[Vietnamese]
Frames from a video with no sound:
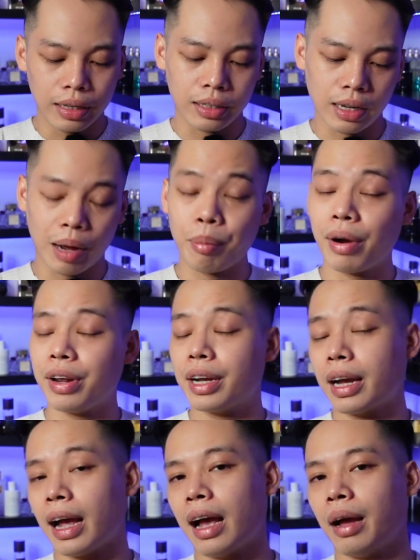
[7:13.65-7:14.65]
thì
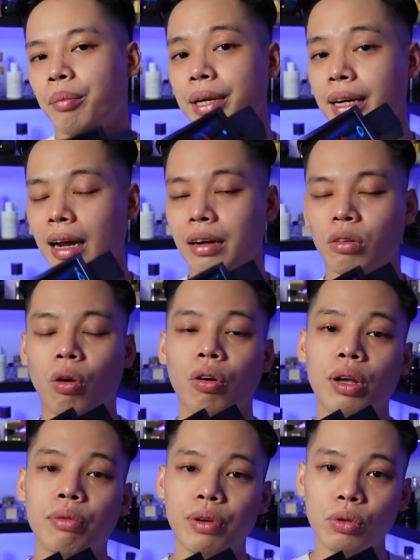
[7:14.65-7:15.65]
America mình đã có
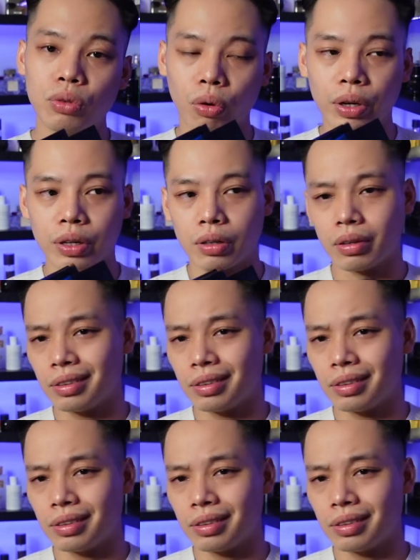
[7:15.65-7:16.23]
review rồi